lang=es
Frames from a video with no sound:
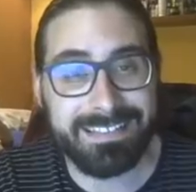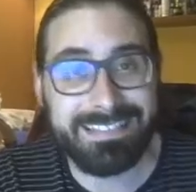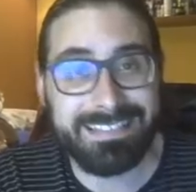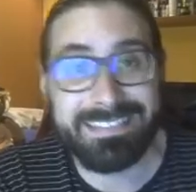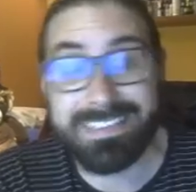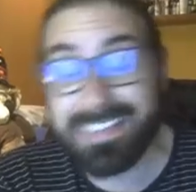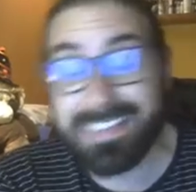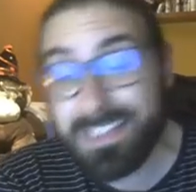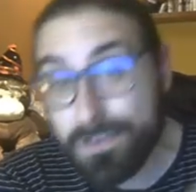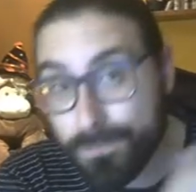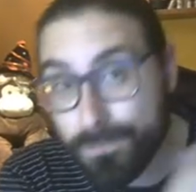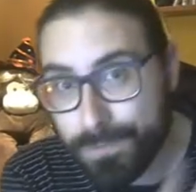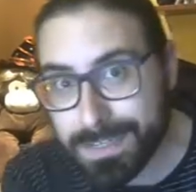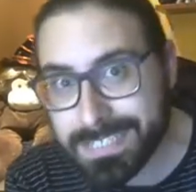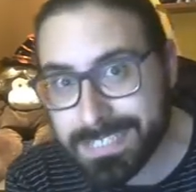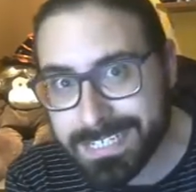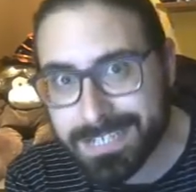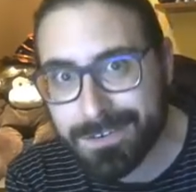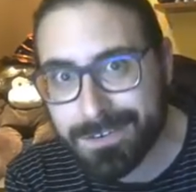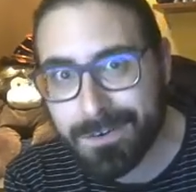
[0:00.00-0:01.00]
de daño
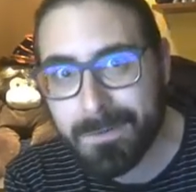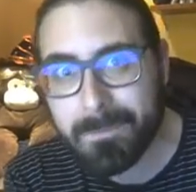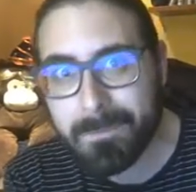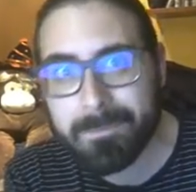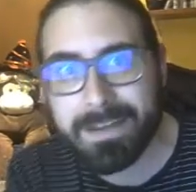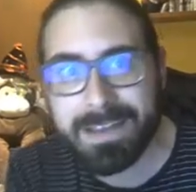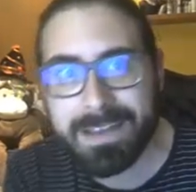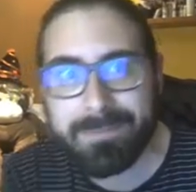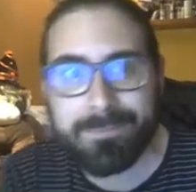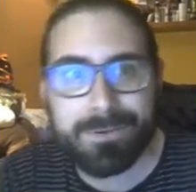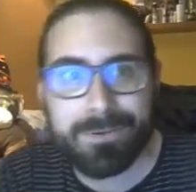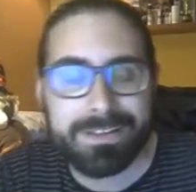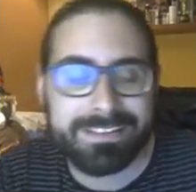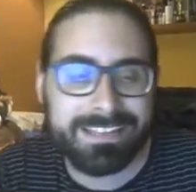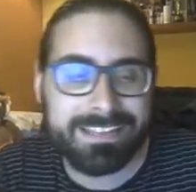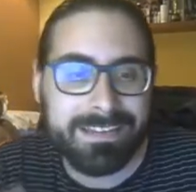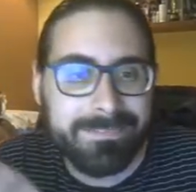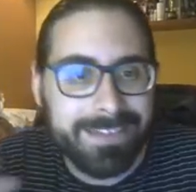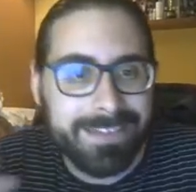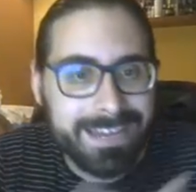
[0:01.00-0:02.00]
físico, ¿vale? Porque
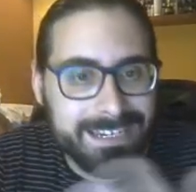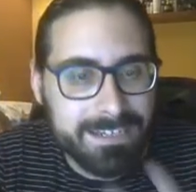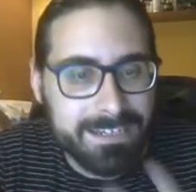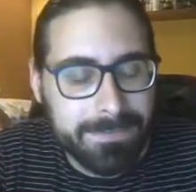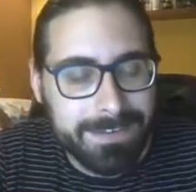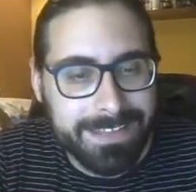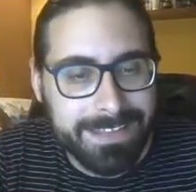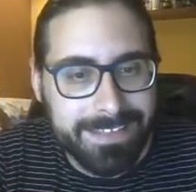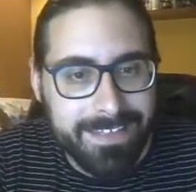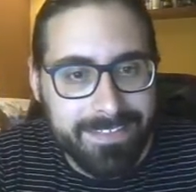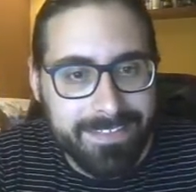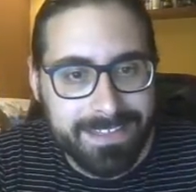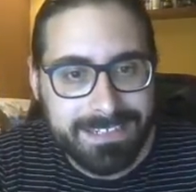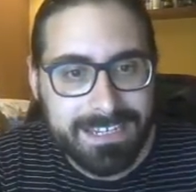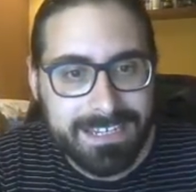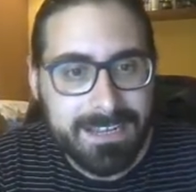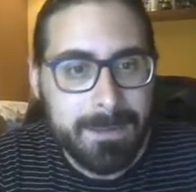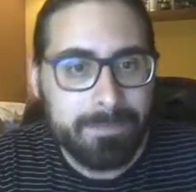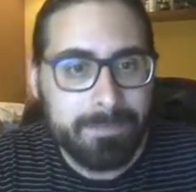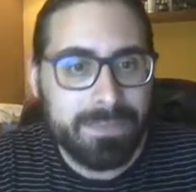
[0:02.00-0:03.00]
tiene varias habilidades,
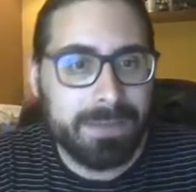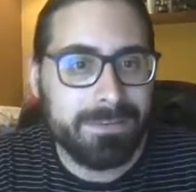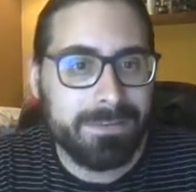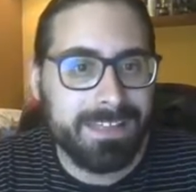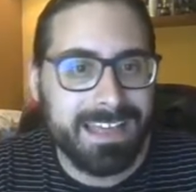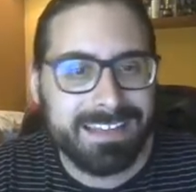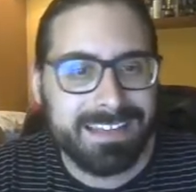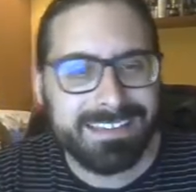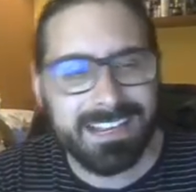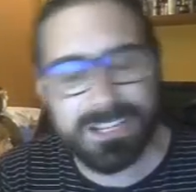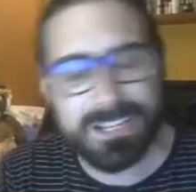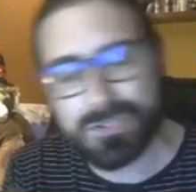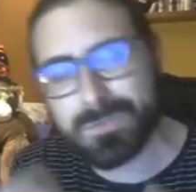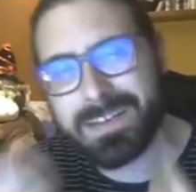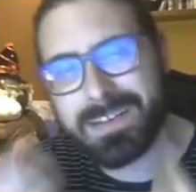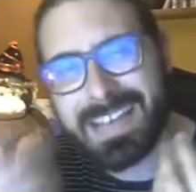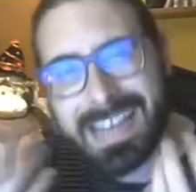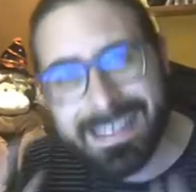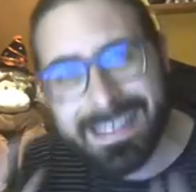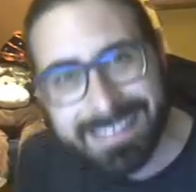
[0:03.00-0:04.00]
habilidades que le suben
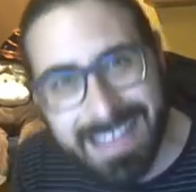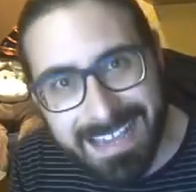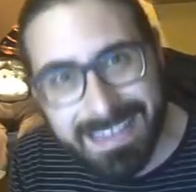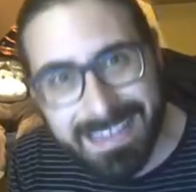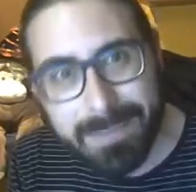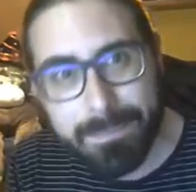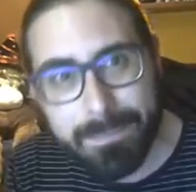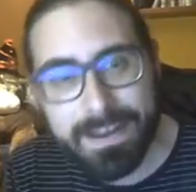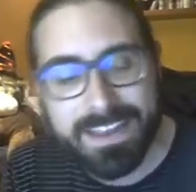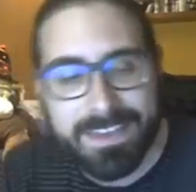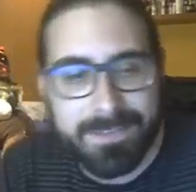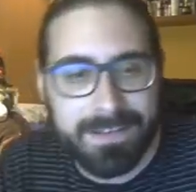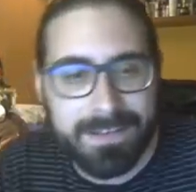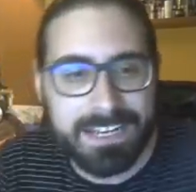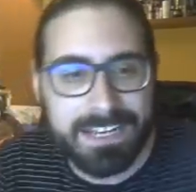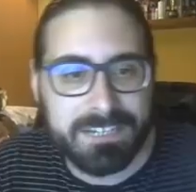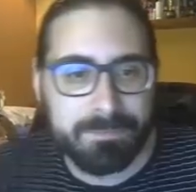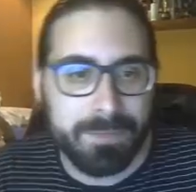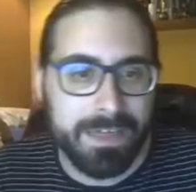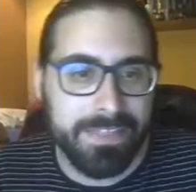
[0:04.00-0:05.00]
el ataque para llevar
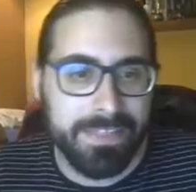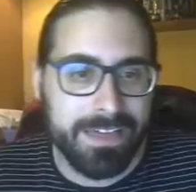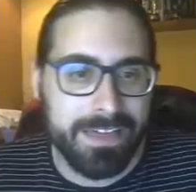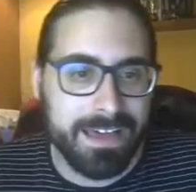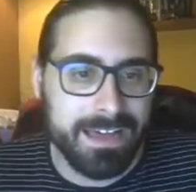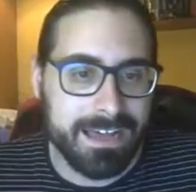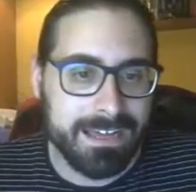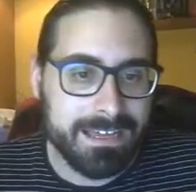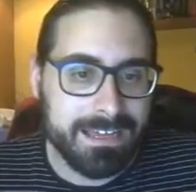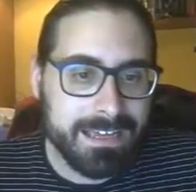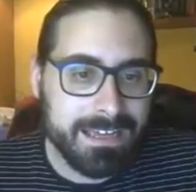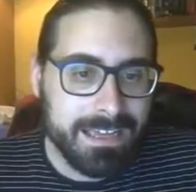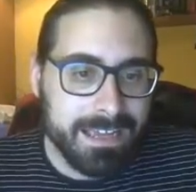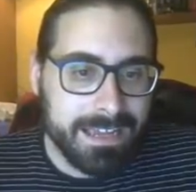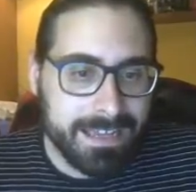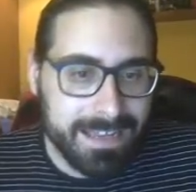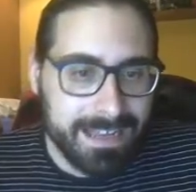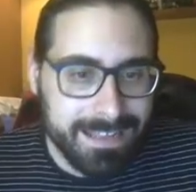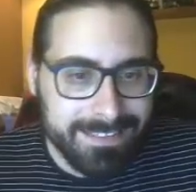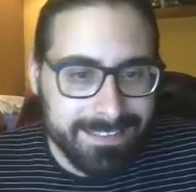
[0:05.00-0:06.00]
espada
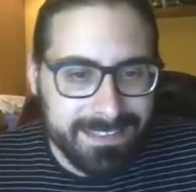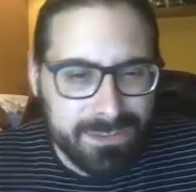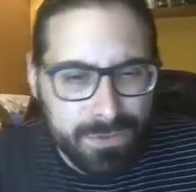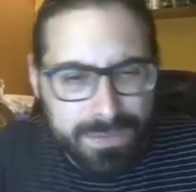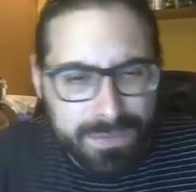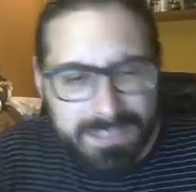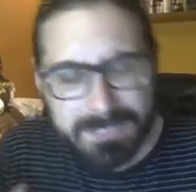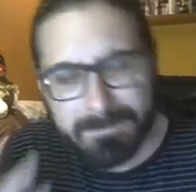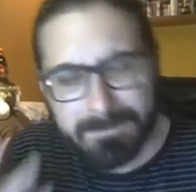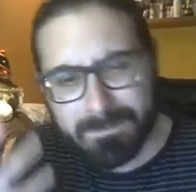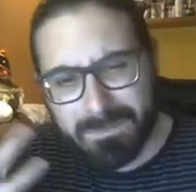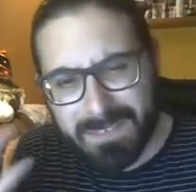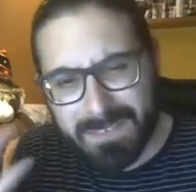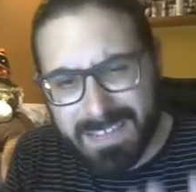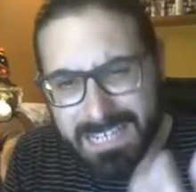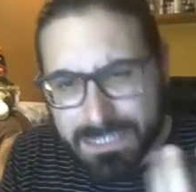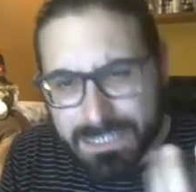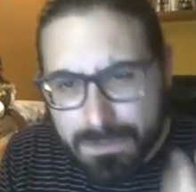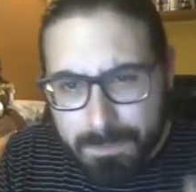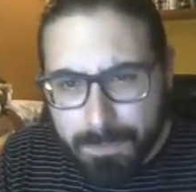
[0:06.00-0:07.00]
grande, entonces
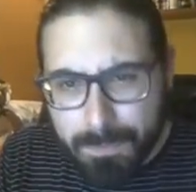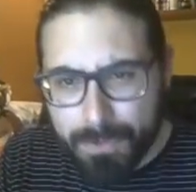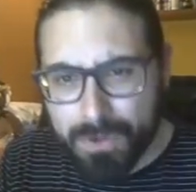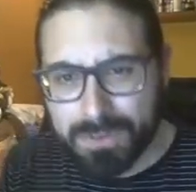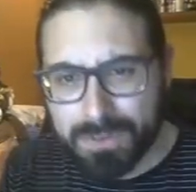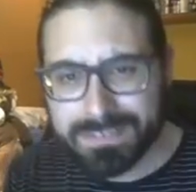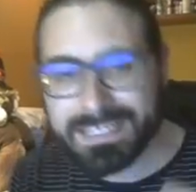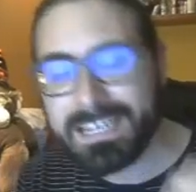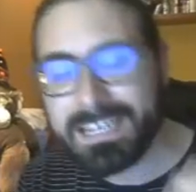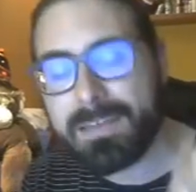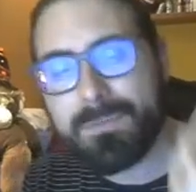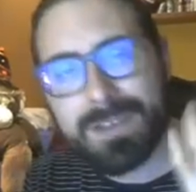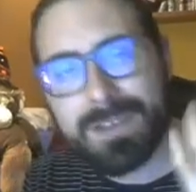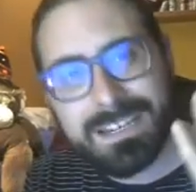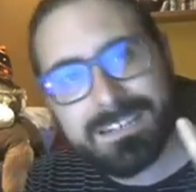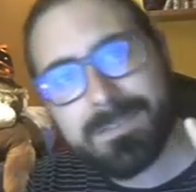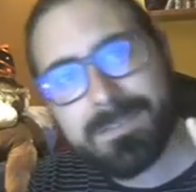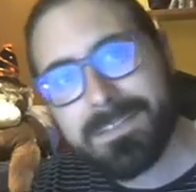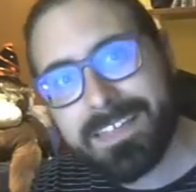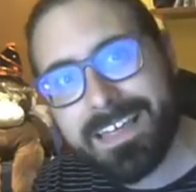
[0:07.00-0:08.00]
es un poco, tiene
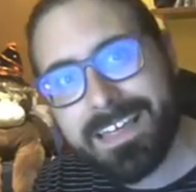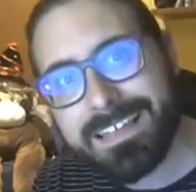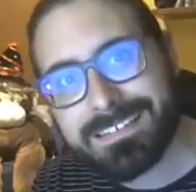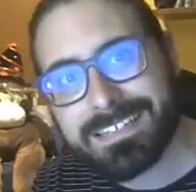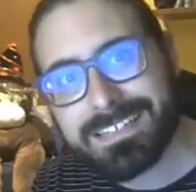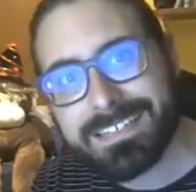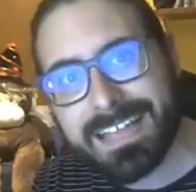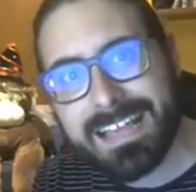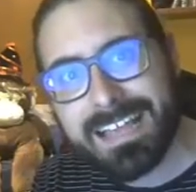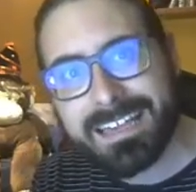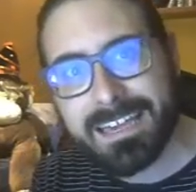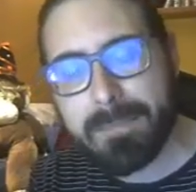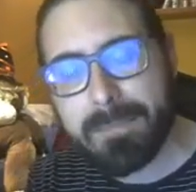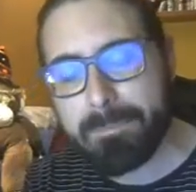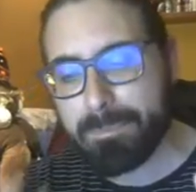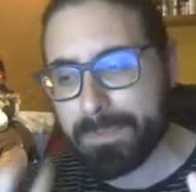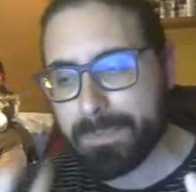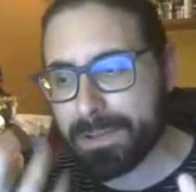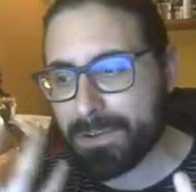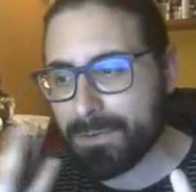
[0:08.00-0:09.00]
buenas habilidades de tanque,
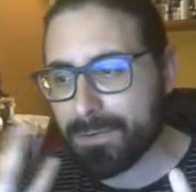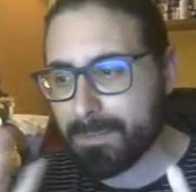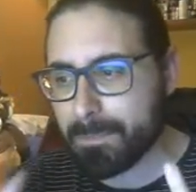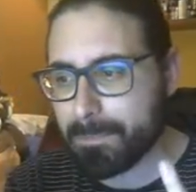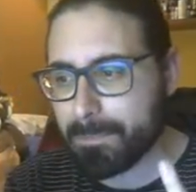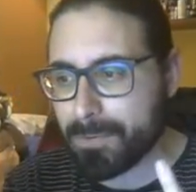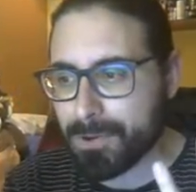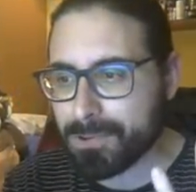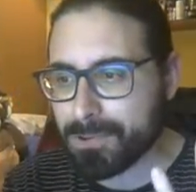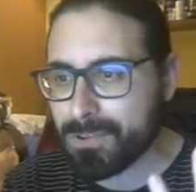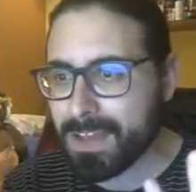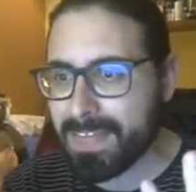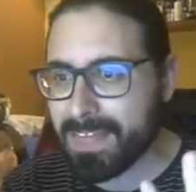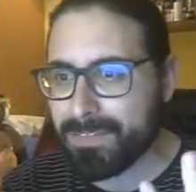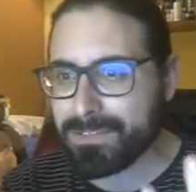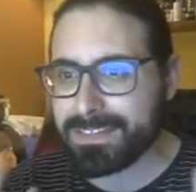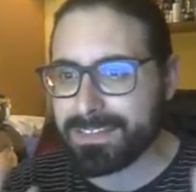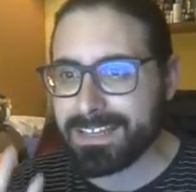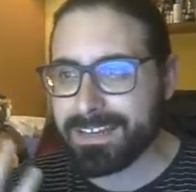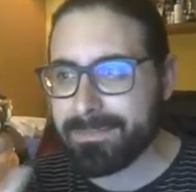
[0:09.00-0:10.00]
pero por otro lado
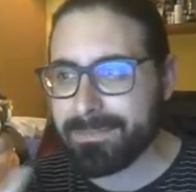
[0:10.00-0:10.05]
tiene